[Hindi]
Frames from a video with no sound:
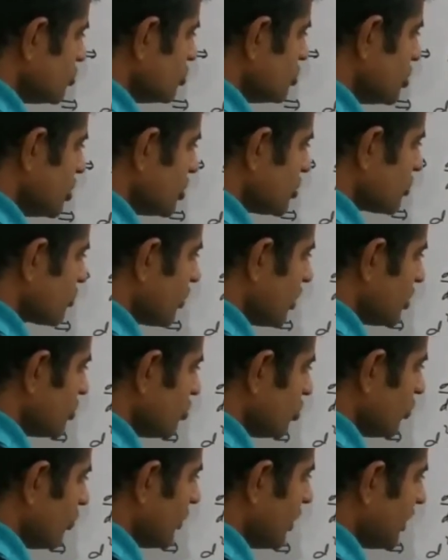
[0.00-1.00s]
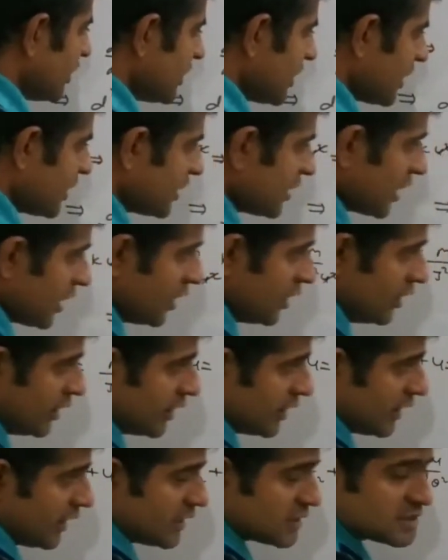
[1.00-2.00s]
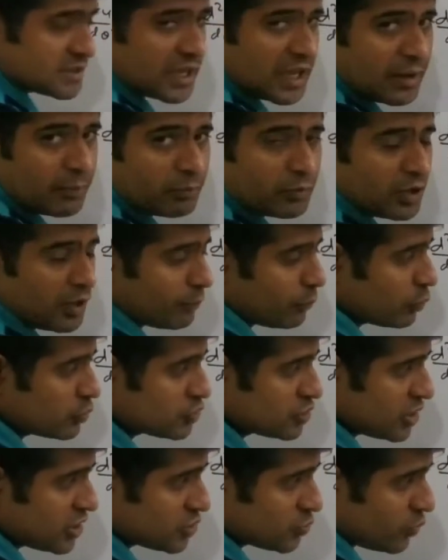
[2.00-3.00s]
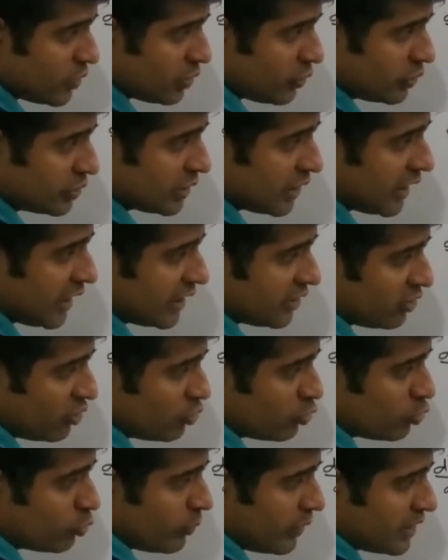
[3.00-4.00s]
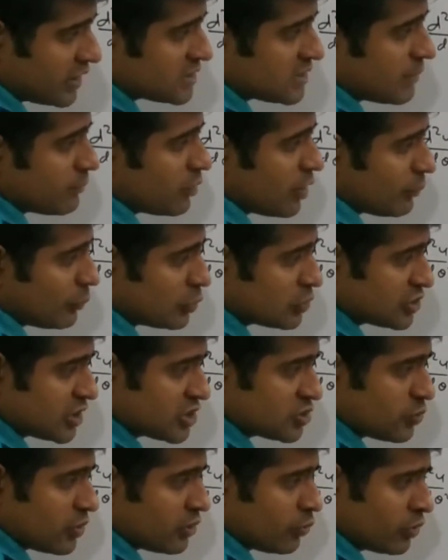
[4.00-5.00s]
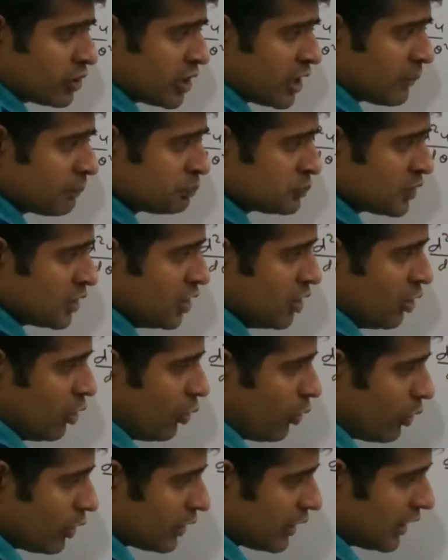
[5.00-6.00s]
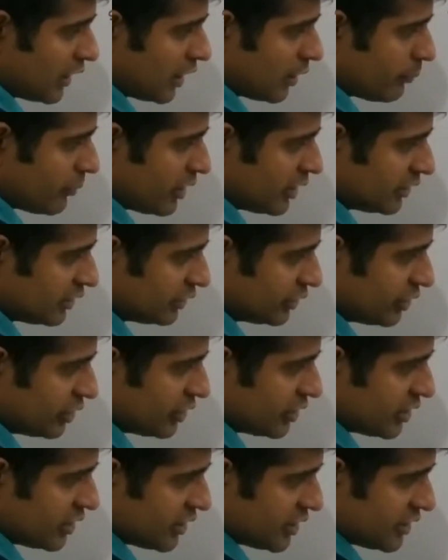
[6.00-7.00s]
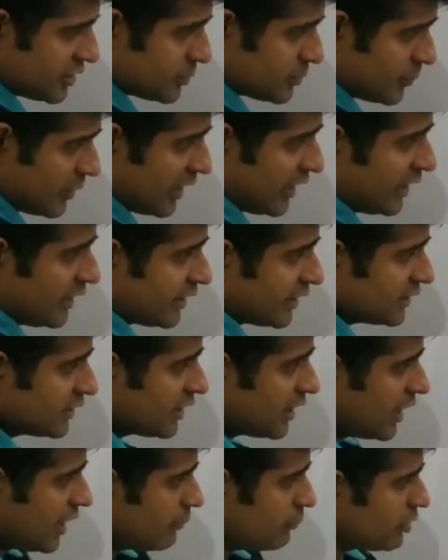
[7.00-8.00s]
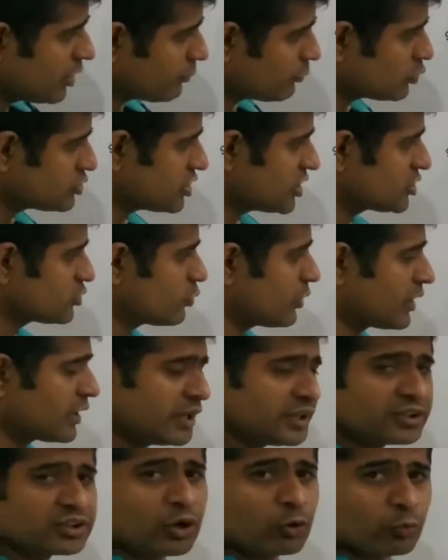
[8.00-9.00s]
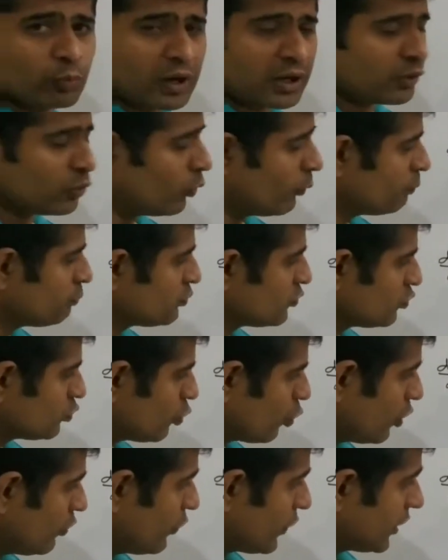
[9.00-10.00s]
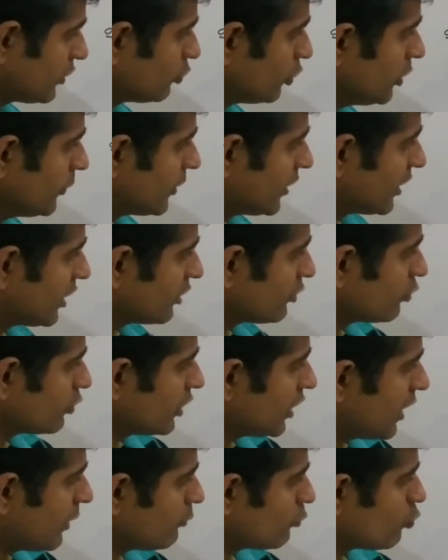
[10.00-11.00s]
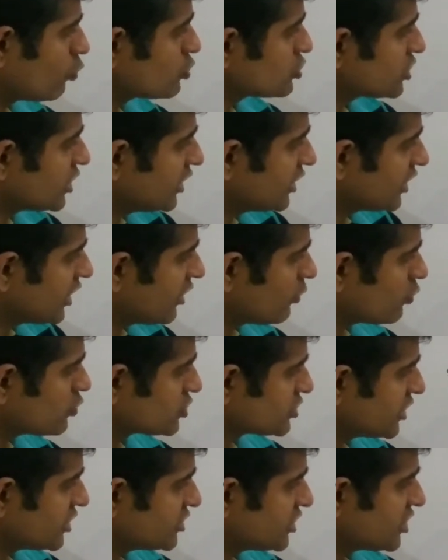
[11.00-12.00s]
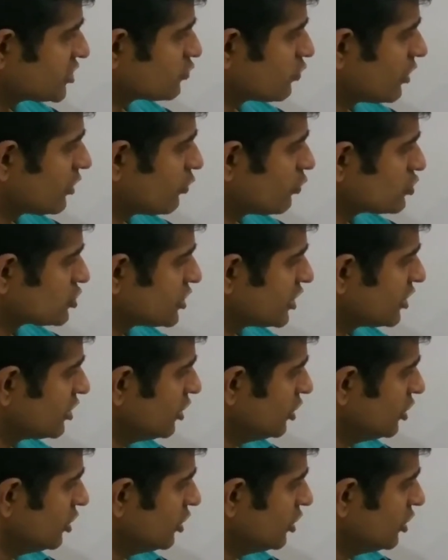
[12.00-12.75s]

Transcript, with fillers: जे स्क्वायर जीरो मैंने क्या किया इस एम के अपॉन जे स्क्वायर को इधर लाया था यू माइनस एम के अपॉन जे स्क्वायर हो गया और अगर मैं इस ब्रैकेट के अंदर m के अपॉन जे स्क्वायर लिखता हूं मान लो तो कोई फर्क थोड़ी पड़ेगा क्योंकि m कांस्टेंट k कांस्टेंट जे स्क्वायर कांस्टेंट